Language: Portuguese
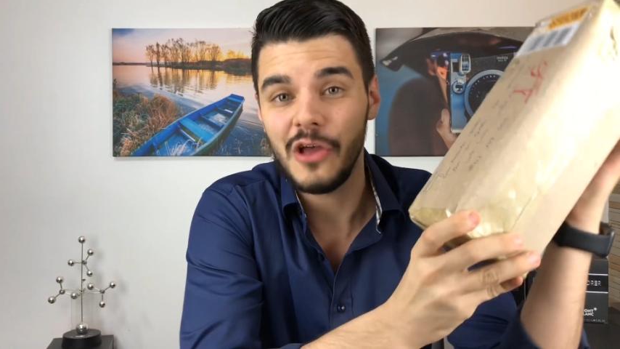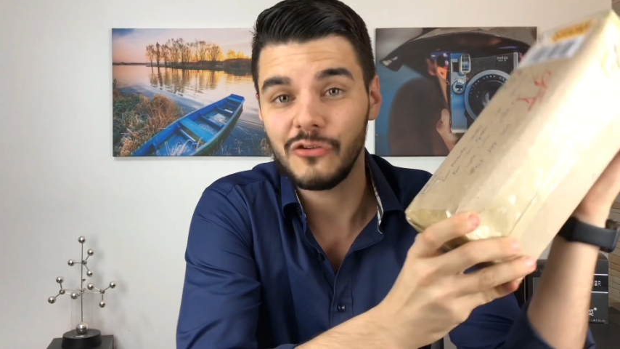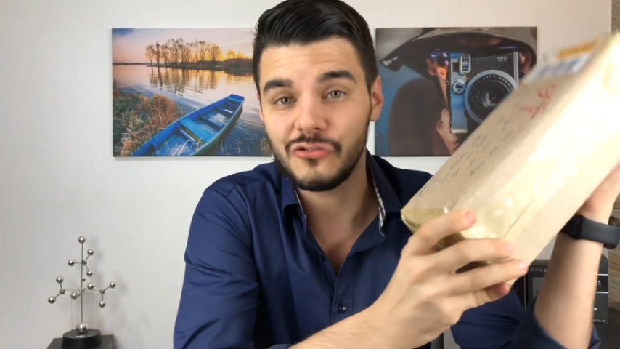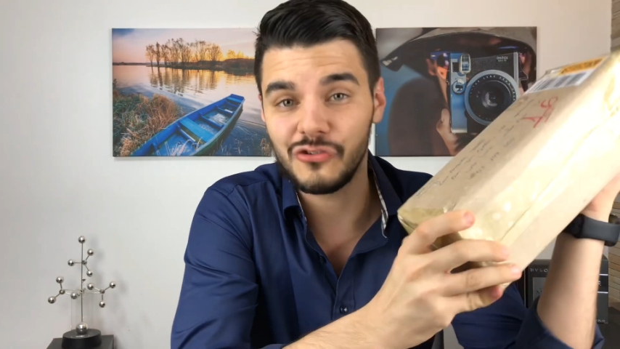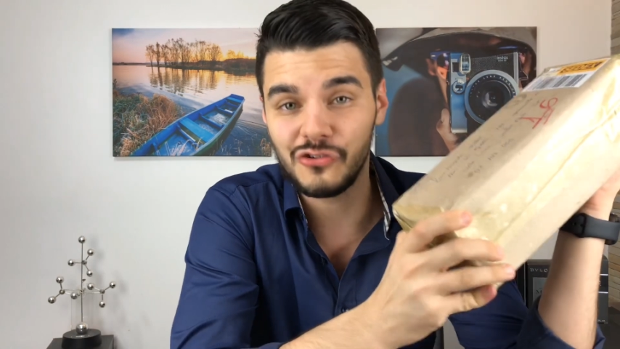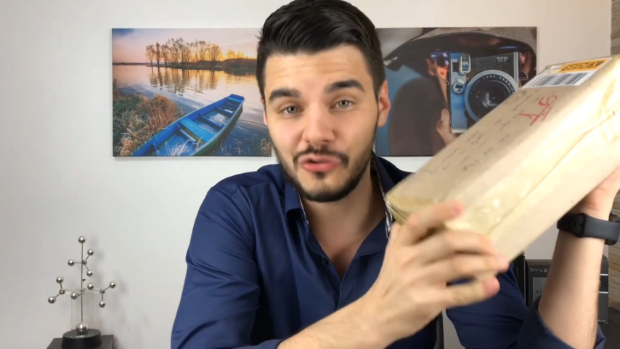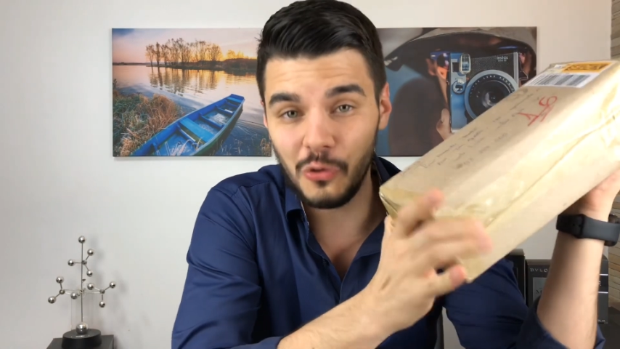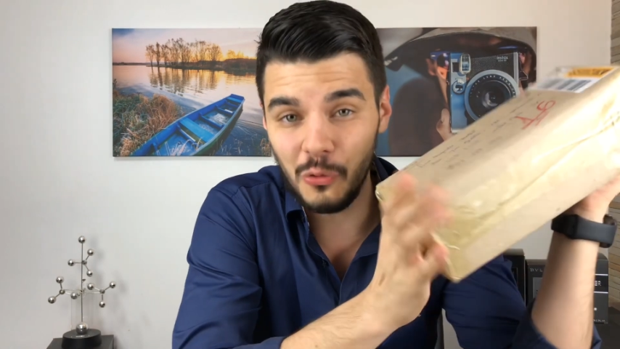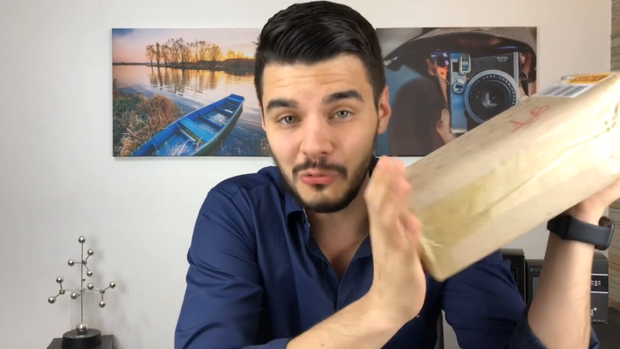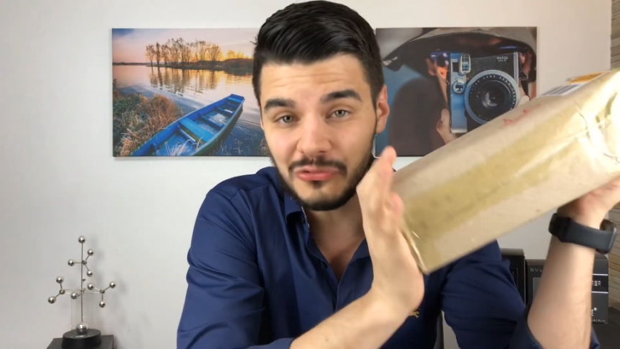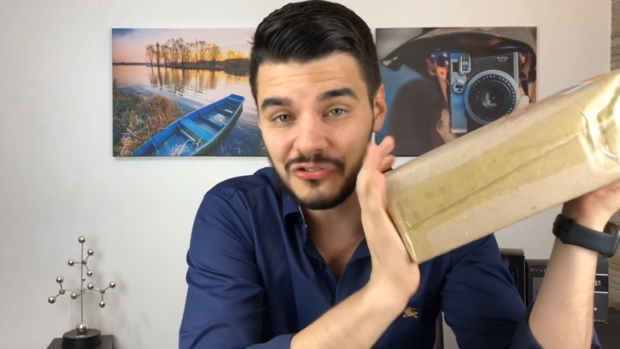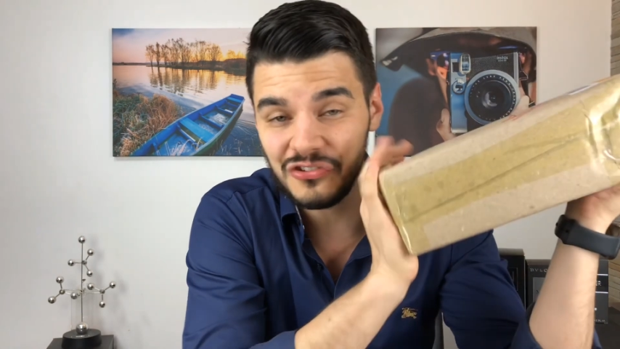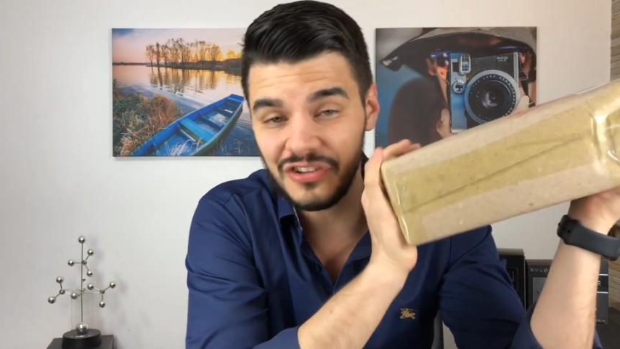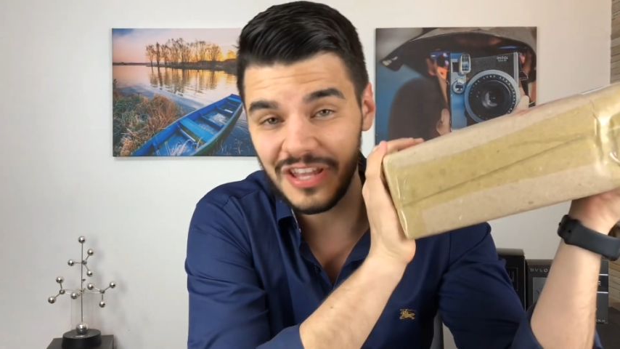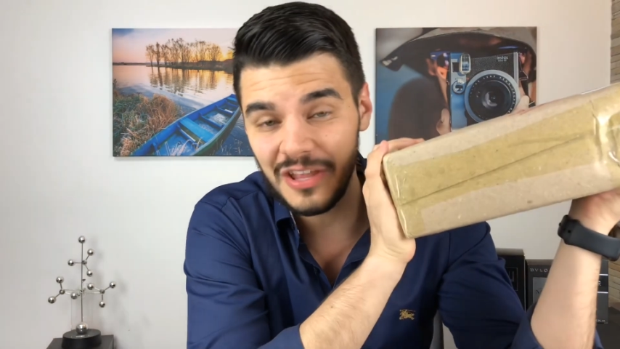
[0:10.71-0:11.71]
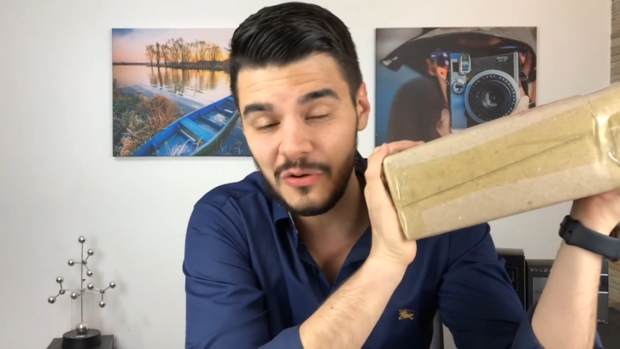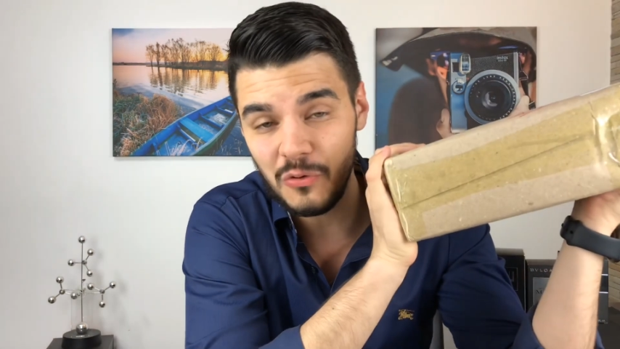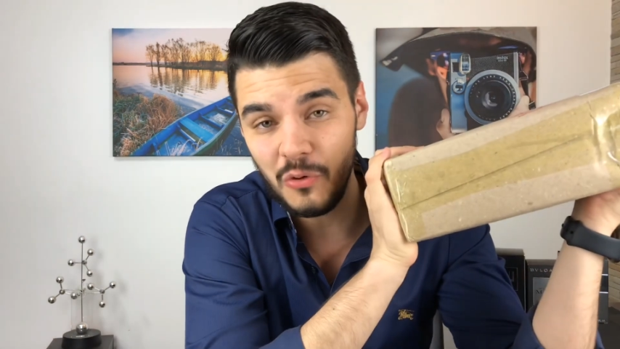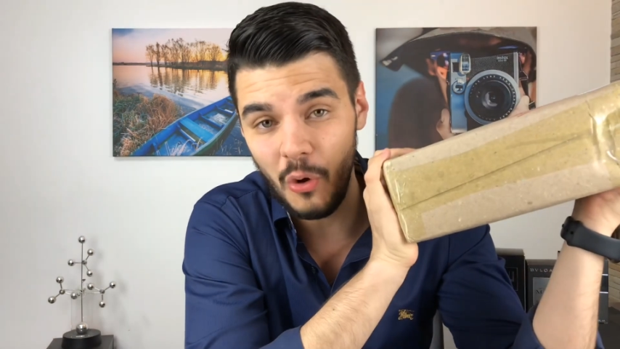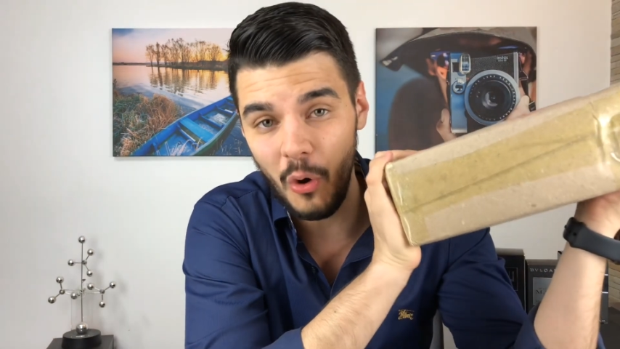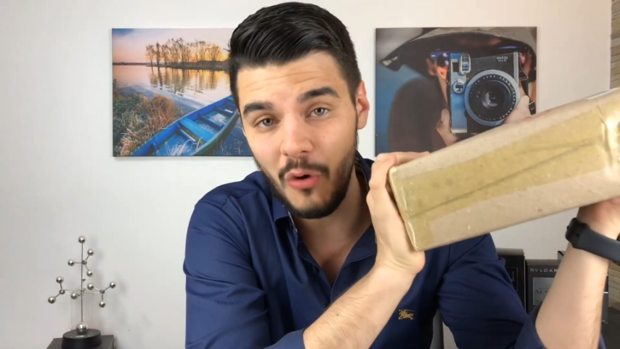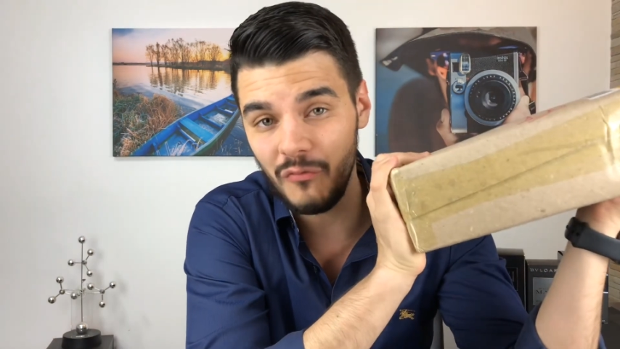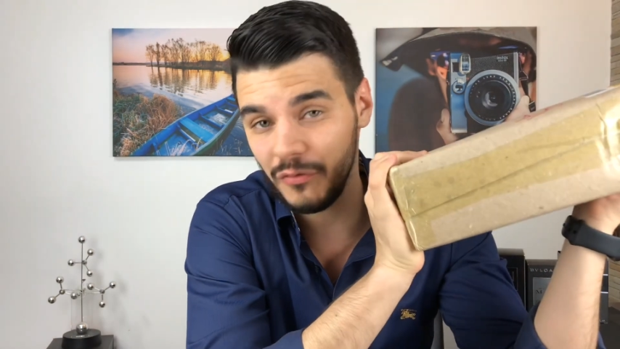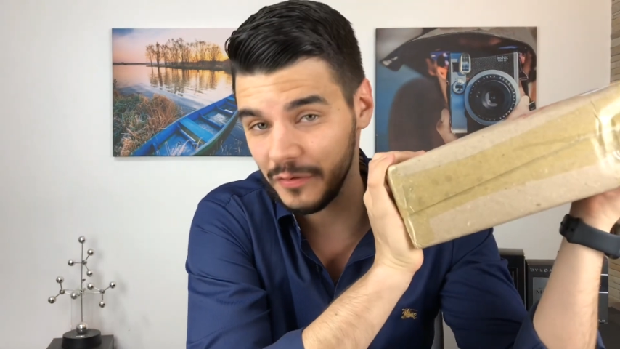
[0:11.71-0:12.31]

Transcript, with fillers: juntinho com